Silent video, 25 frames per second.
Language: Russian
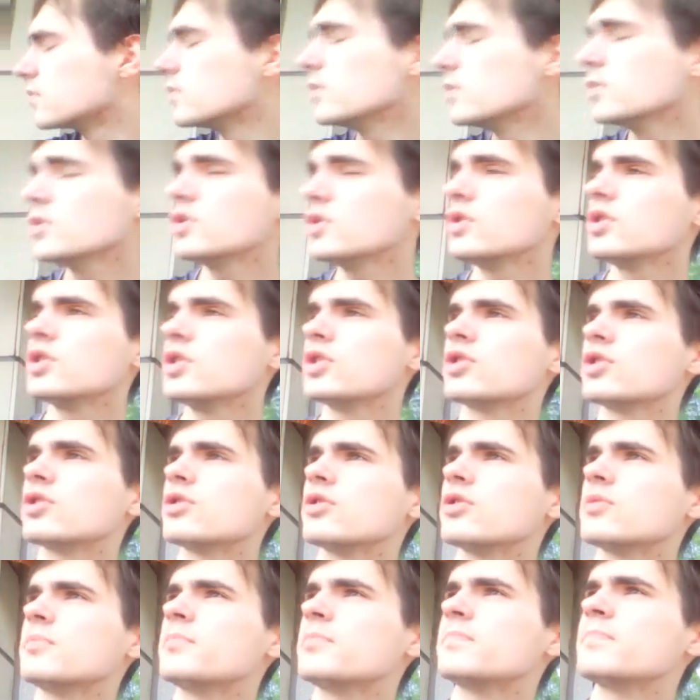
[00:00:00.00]
Ну
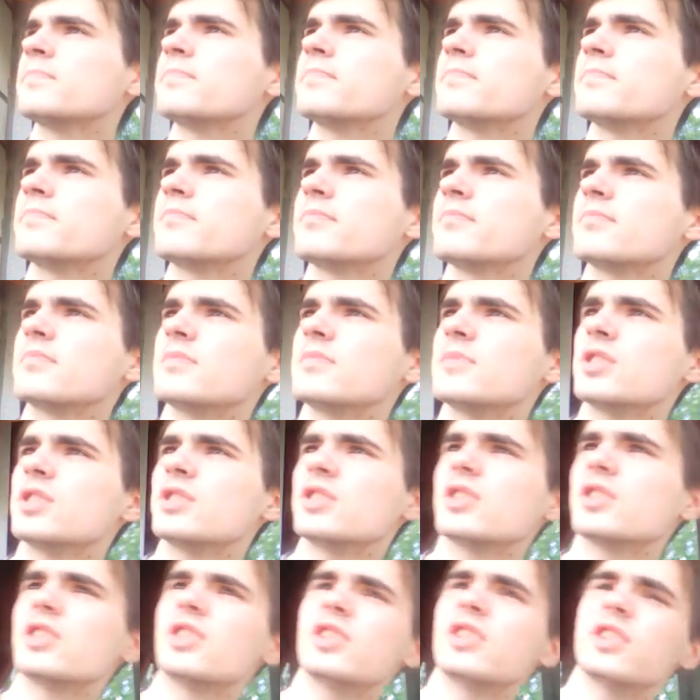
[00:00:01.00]
ничего,
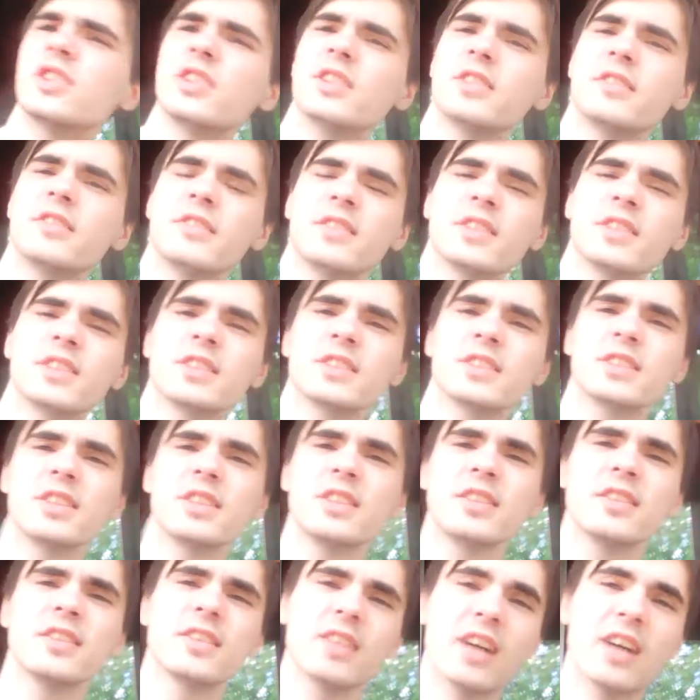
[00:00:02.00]
через неделю
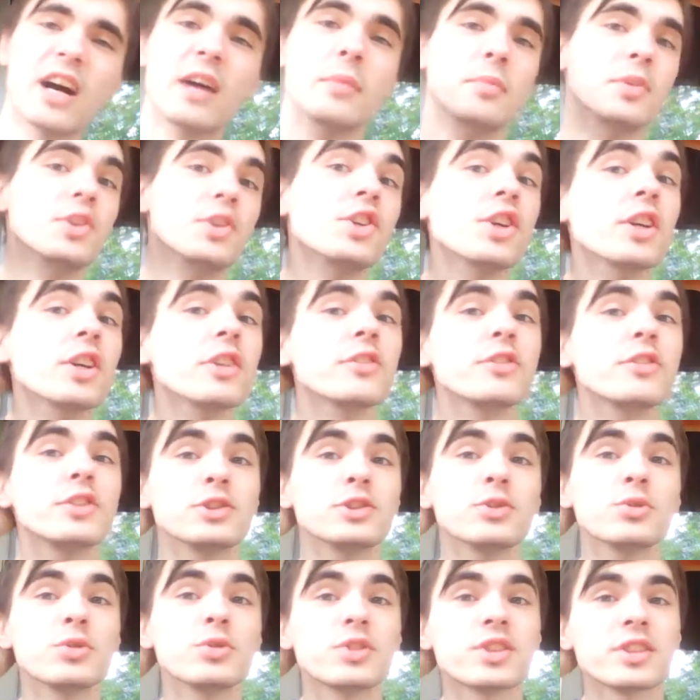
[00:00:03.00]
две-три обещал
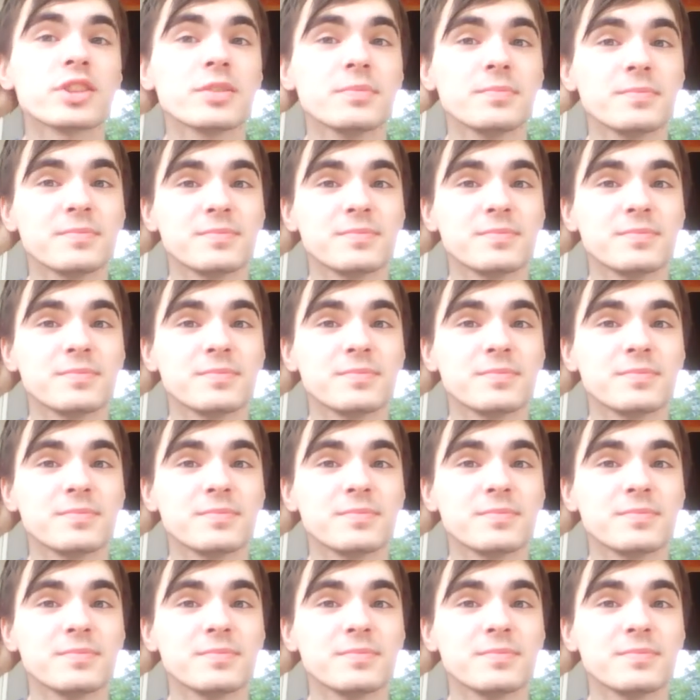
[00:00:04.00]
вернуться.